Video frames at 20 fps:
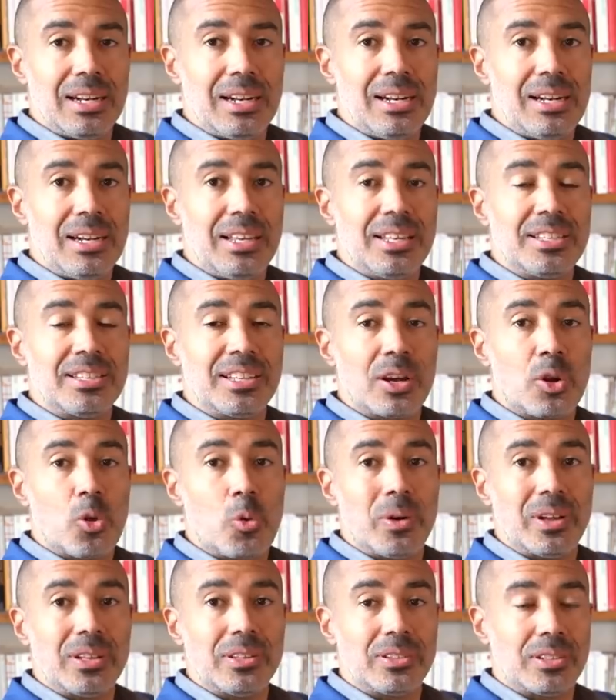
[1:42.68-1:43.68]
les
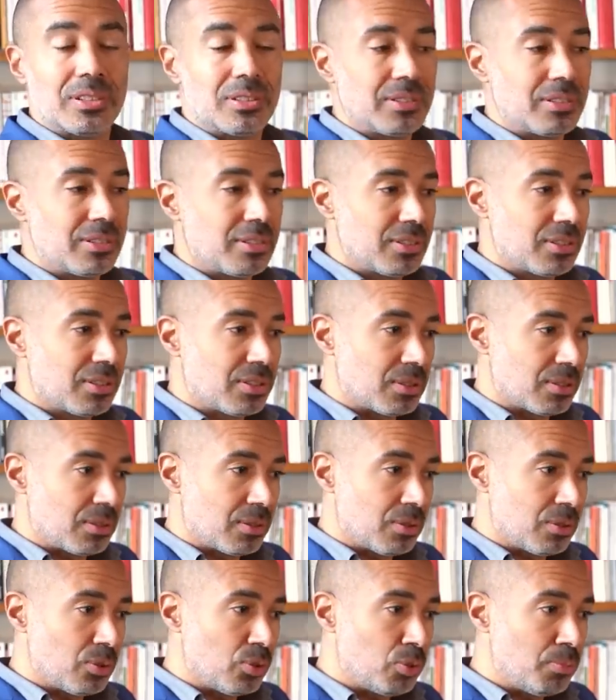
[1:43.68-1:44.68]
accointances
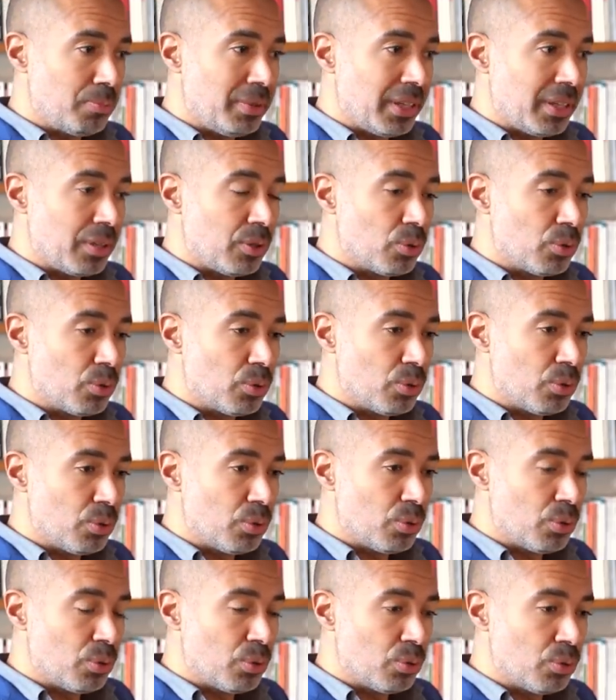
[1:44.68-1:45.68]
euh, de
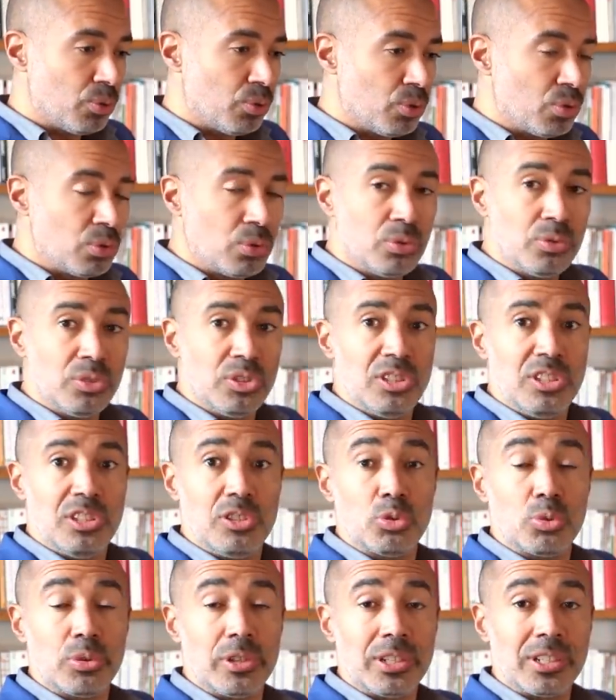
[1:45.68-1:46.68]
Bégodo, ni
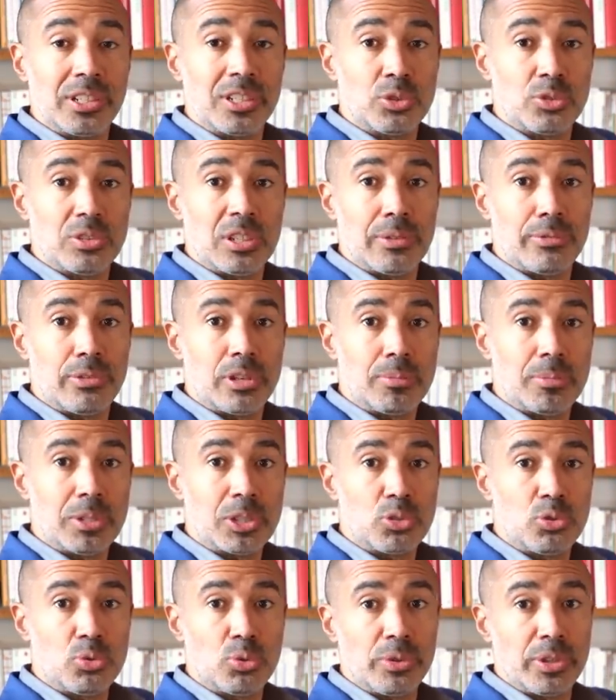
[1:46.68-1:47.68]
sur les réseaux
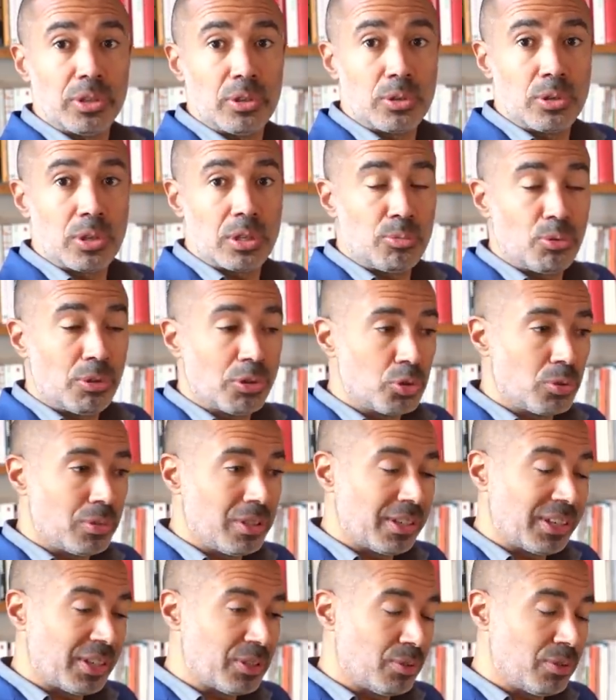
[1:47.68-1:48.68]
d'information et encore moins sur
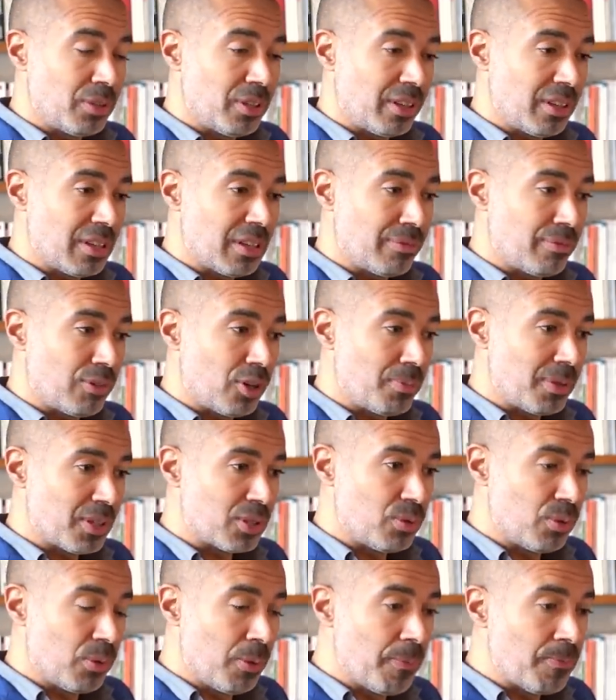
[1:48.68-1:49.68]
les réseaux de
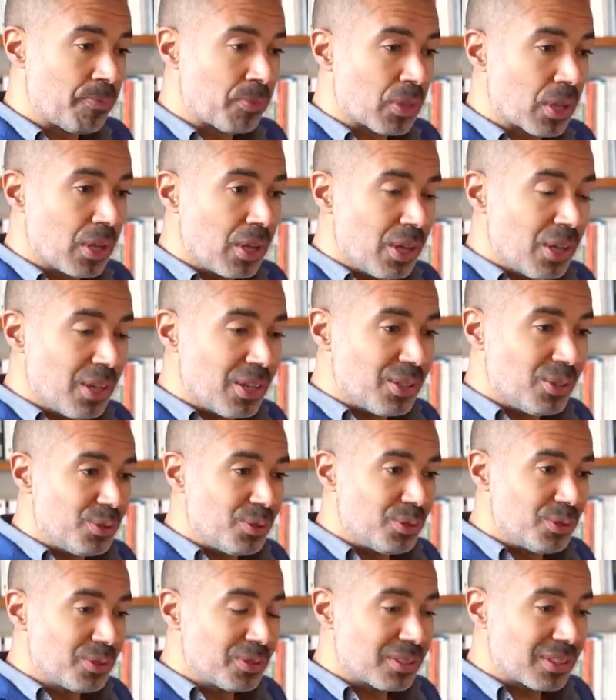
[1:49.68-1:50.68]
réinformation.
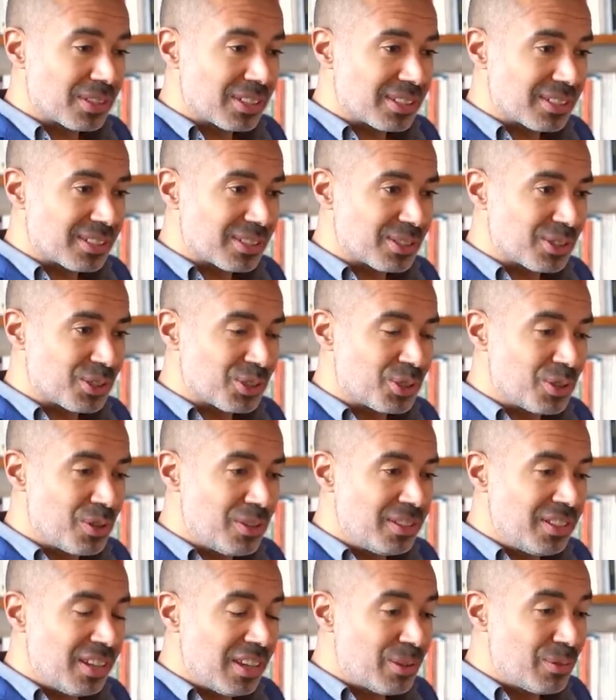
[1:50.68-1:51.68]
Donc, euh, je
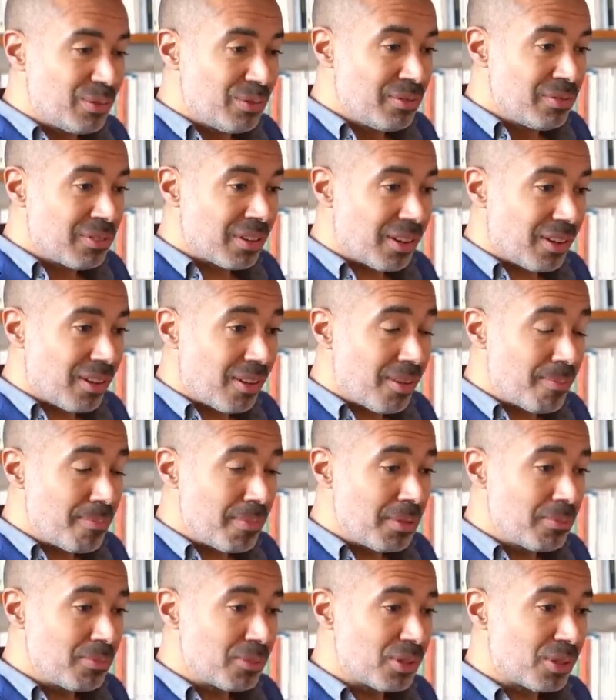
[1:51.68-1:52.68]
le découvre en
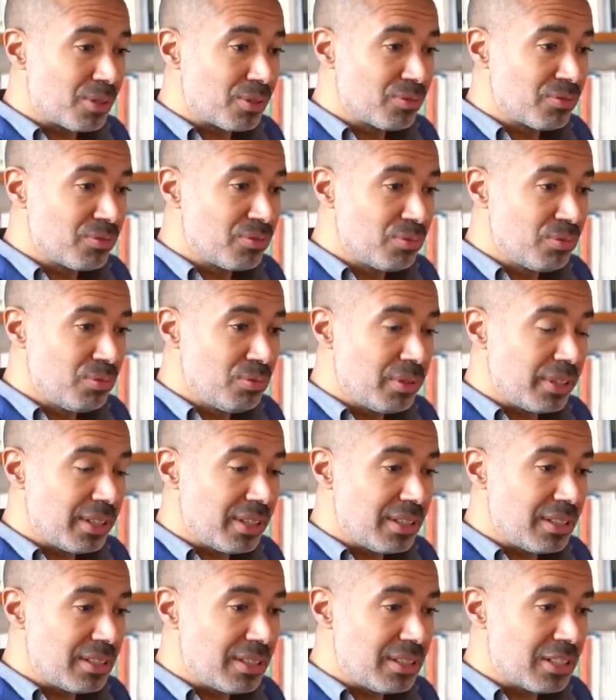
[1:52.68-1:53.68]
même temps que vous,
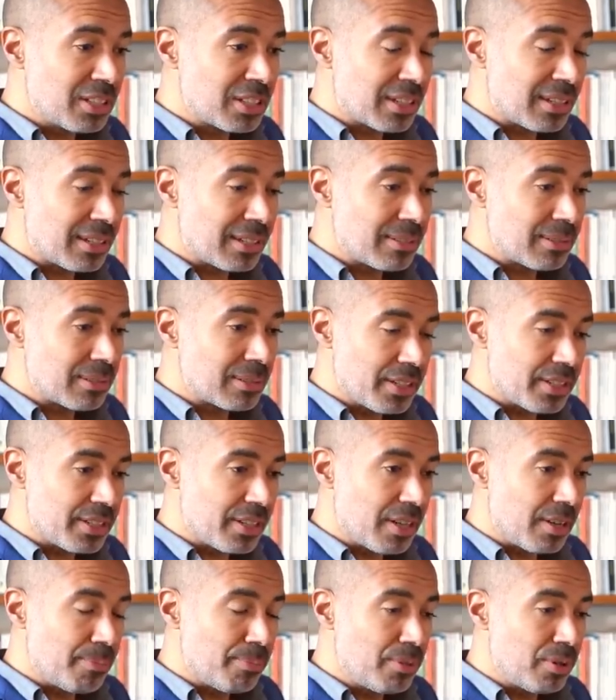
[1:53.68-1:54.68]
et déjà, euh,
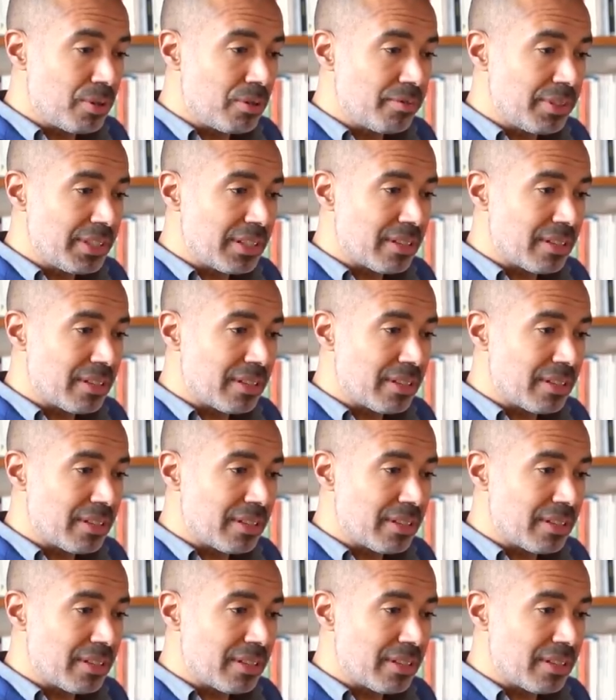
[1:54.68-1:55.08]
j'ai un peu envie